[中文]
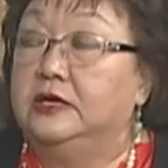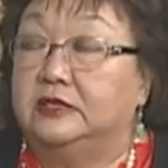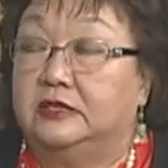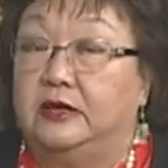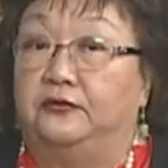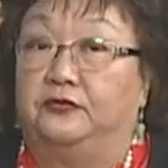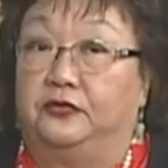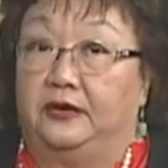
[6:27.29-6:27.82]

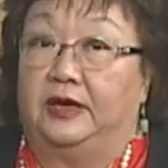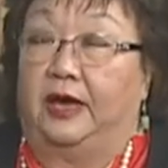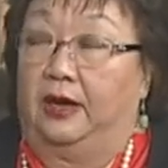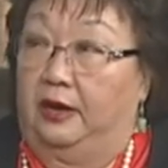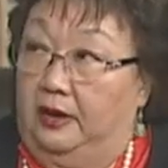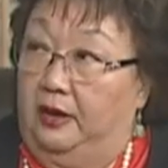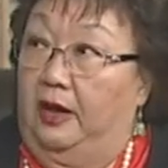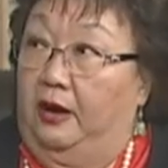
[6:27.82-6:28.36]
政府也
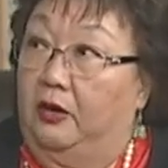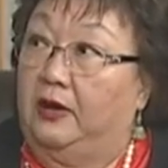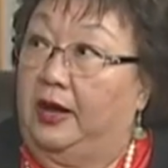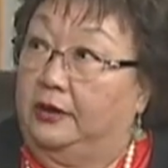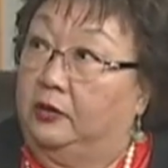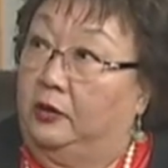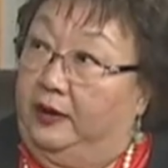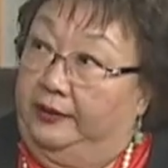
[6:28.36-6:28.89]
也要
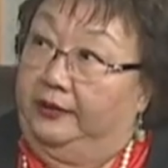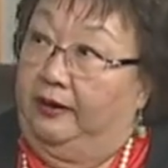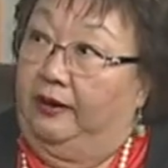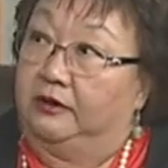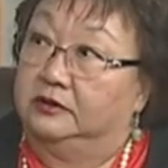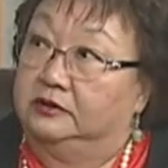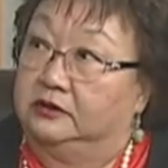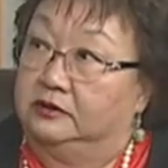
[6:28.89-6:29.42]
监管
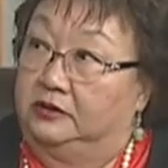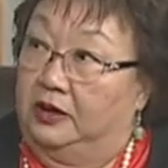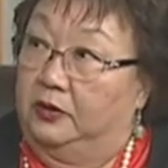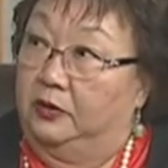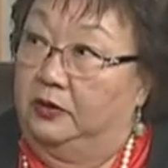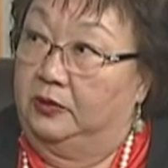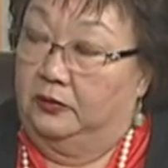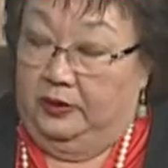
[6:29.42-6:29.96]
的，有
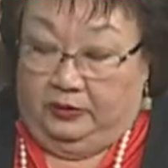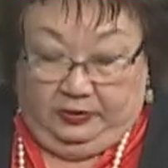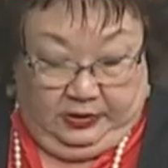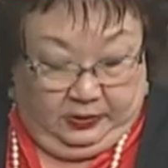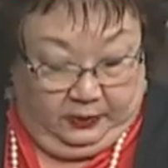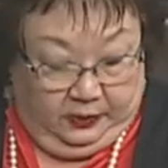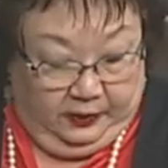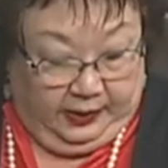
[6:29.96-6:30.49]
有有有也
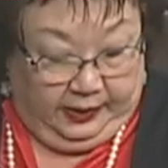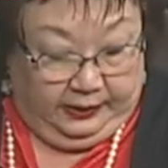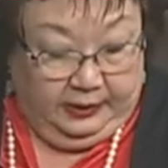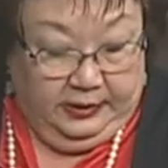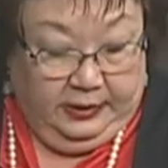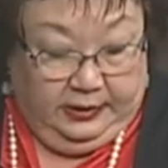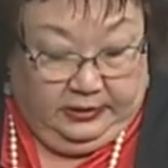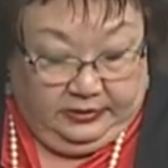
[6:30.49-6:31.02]
会
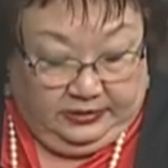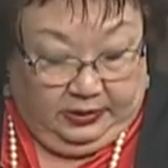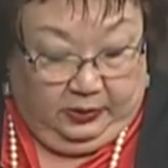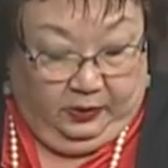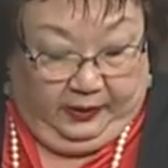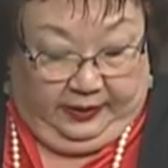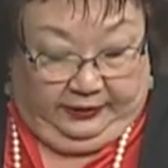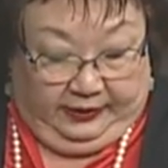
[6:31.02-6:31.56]
监
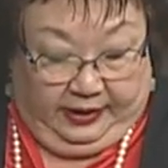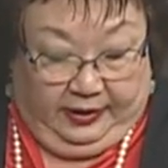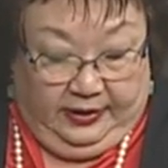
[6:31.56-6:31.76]
管的，